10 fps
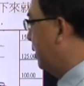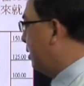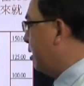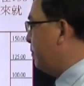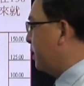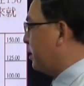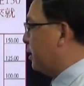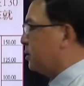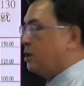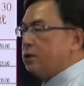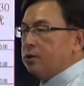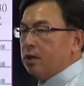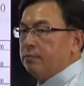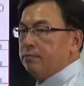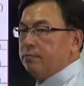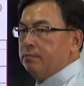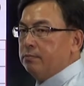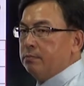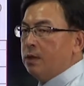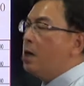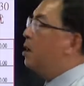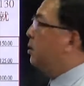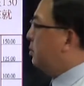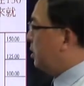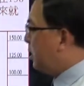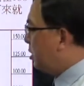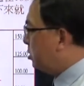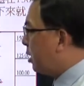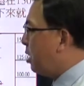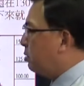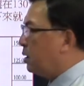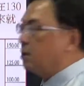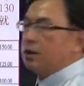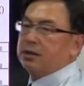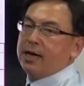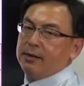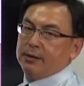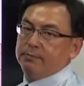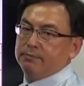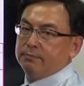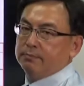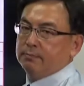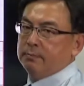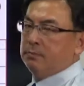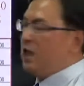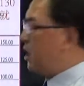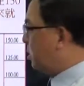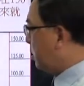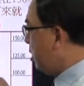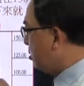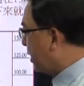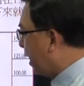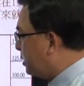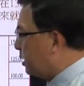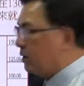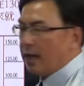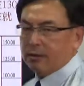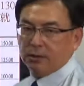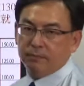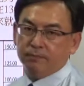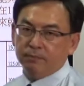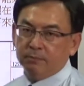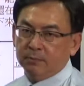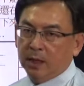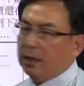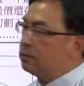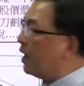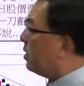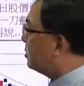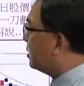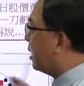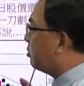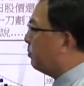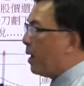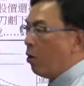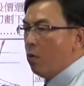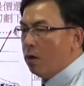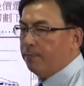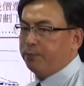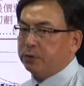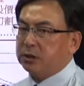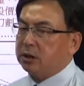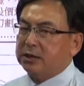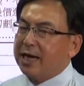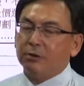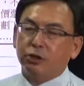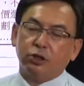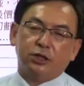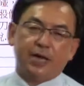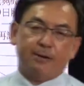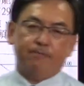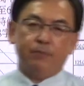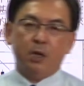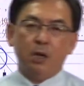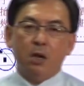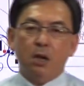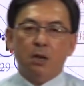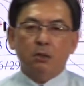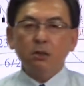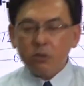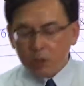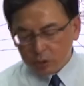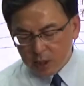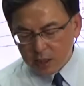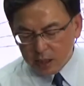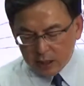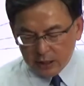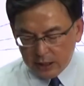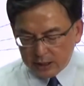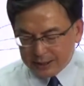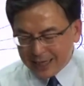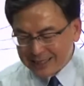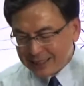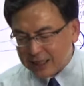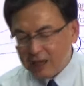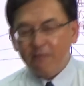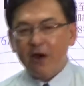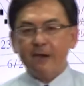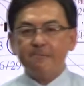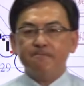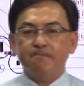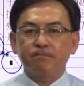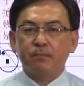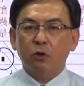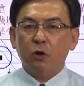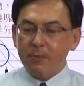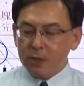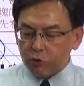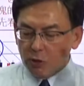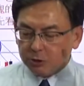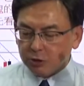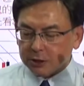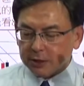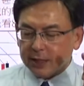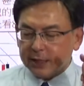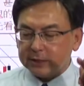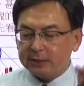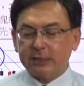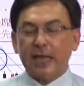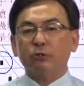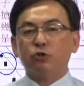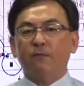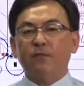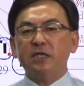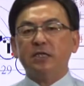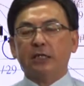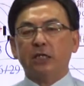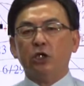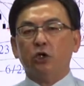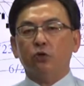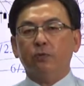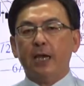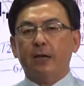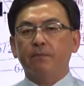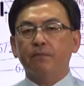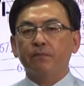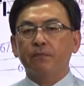后面跌到七字头，你都印证到了，你都看见到了。哦，当然，这档股票我不是叫你去抢。如果说你在这个地方，我们过去跟大家所分享的一个股票，